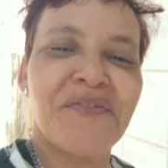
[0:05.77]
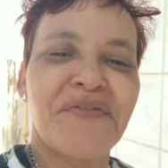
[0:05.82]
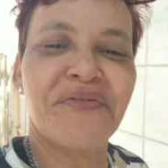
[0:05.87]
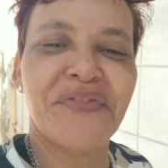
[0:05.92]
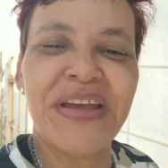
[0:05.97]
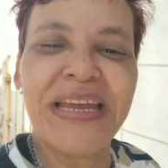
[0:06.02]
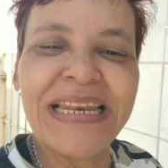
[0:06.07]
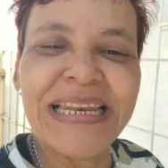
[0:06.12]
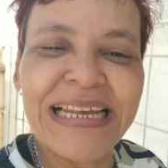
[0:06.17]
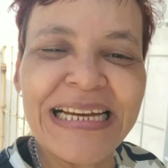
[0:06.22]

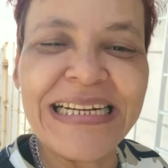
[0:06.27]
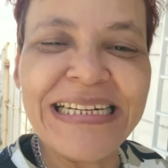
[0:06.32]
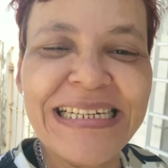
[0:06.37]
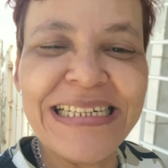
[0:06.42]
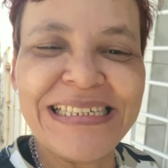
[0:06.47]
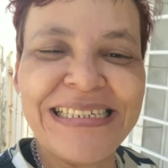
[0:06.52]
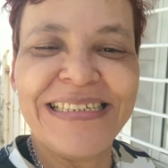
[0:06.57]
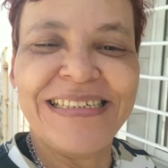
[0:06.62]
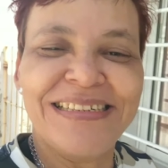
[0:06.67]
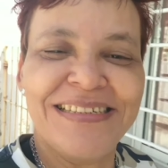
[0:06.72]
vila,
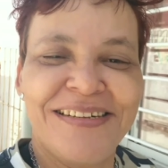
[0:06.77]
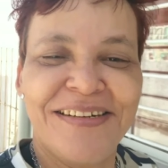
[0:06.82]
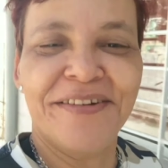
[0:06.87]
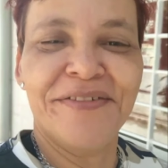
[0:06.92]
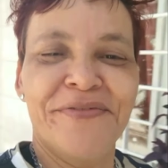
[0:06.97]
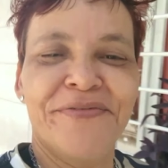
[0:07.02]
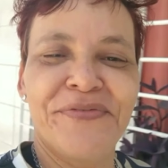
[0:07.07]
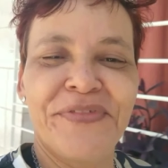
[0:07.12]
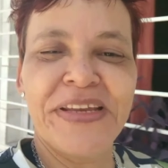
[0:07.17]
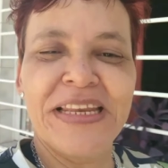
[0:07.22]

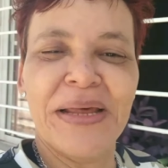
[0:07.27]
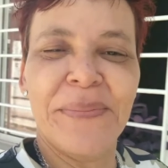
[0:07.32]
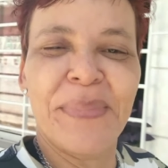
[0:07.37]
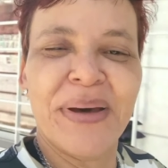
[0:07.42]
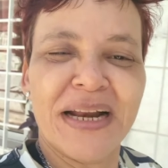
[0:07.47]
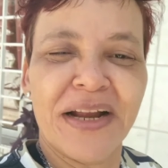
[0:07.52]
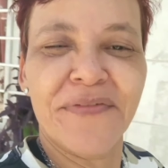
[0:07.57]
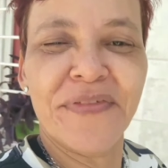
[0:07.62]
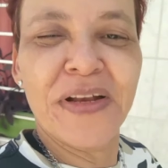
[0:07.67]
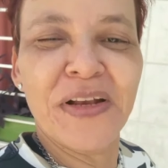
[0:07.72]
vila
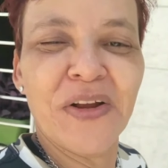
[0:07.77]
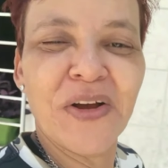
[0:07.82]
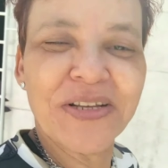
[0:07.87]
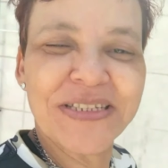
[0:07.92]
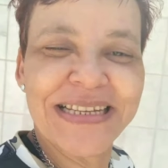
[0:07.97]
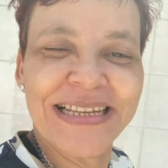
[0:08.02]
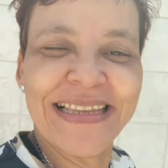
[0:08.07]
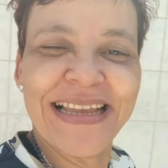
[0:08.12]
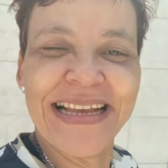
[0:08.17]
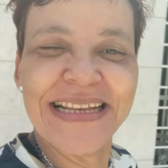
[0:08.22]

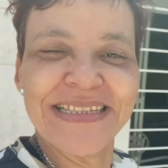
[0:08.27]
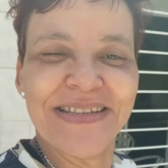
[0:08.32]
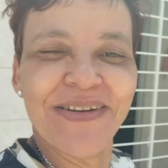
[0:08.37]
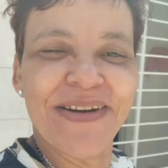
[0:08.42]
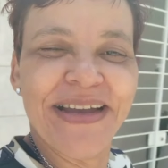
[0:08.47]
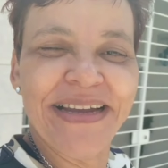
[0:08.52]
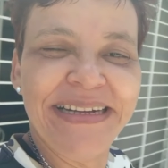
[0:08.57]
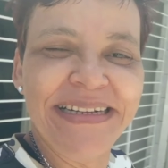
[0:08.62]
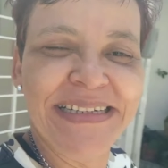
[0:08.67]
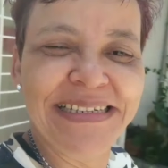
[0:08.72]
maravilhosa dessa,
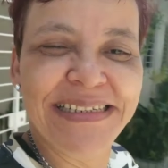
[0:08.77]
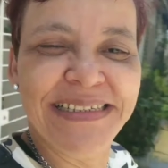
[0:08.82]
olha,